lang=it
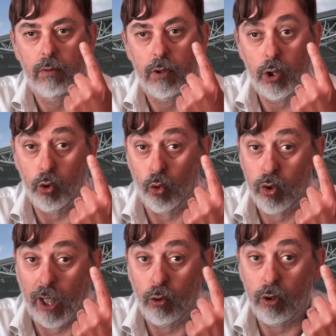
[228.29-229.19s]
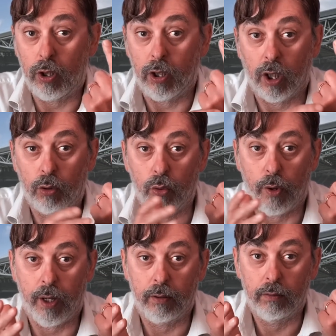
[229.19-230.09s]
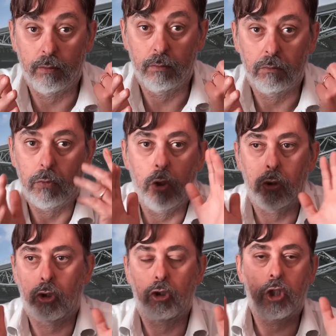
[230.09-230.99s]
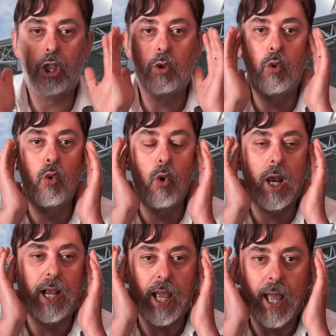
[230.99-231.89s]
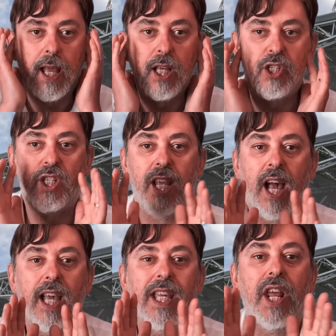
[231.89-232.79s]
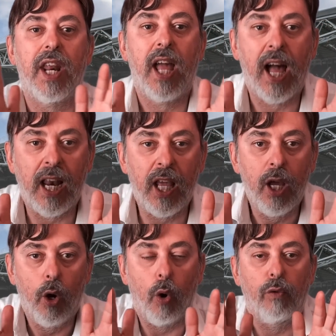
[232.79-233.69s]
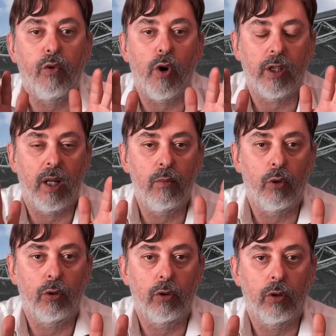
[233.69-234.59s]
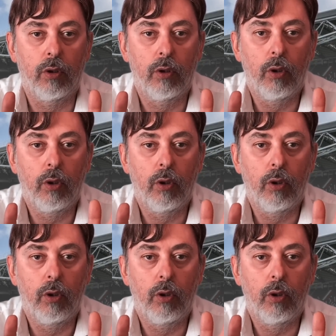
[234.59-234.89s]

In uno stato di dittatura. Io non sto dicendo nulla che sia irreale o fuori dal mondo.